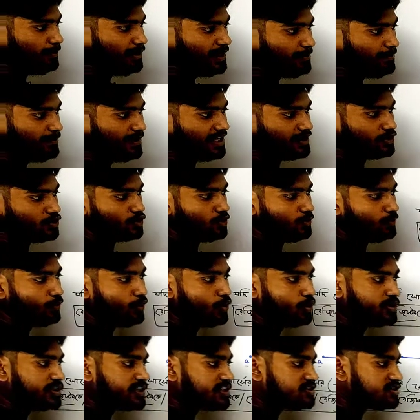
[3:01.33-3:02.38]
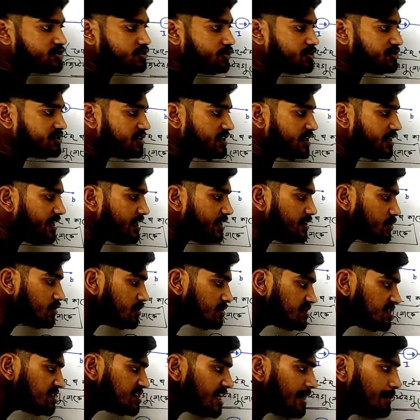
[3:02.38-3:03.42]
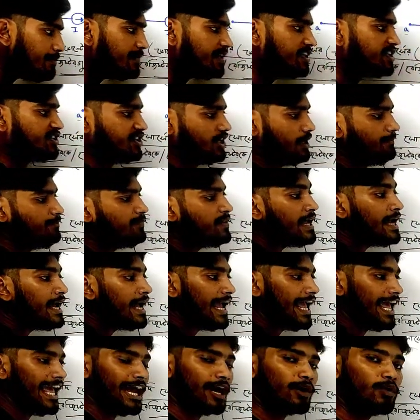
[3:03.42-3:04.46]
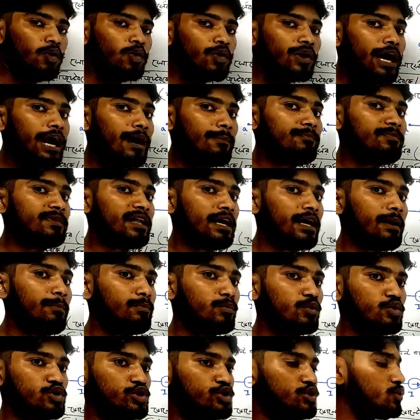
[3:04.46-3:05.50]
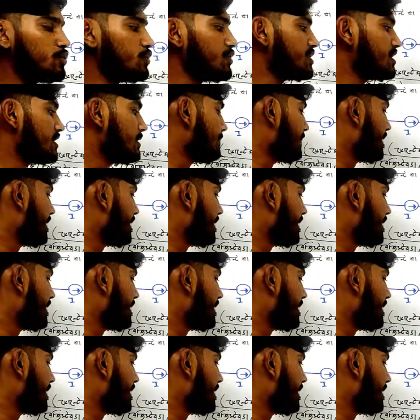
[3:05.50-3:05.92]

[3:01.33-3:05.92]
বি প্রান্ত ভোল্টেজ সোর্সের ক্ষেত্রে সেম হিসাব এখন আপনারা প্রশ্ন করতে